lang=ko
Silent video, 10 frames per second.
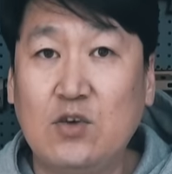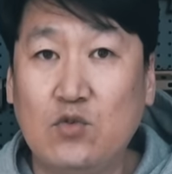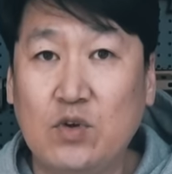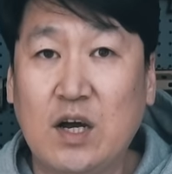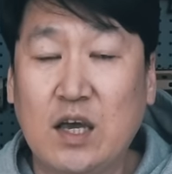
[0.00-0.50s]

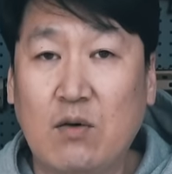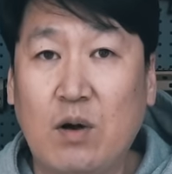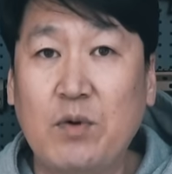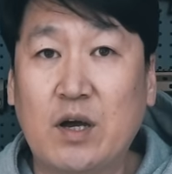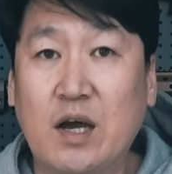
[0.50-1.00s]
유일하게
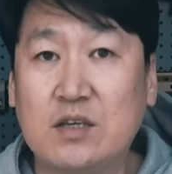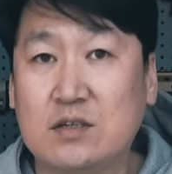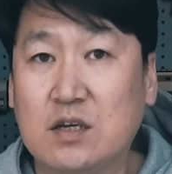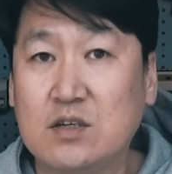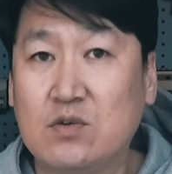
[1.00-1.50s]
완벽하게
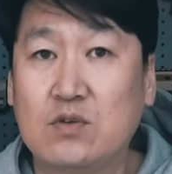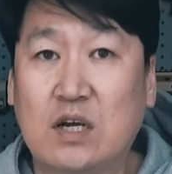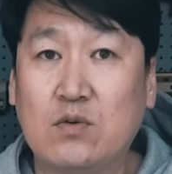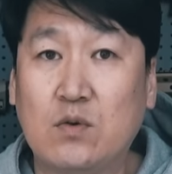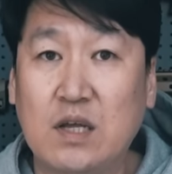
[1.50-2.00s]
정상적으로
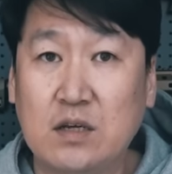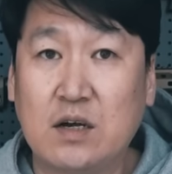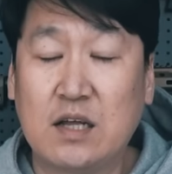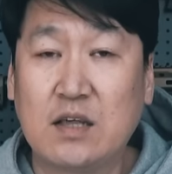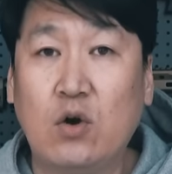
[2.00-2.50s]
작동을 했던
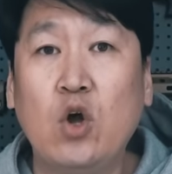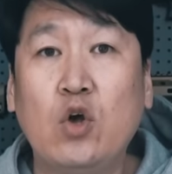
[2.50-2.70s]
것 같아요.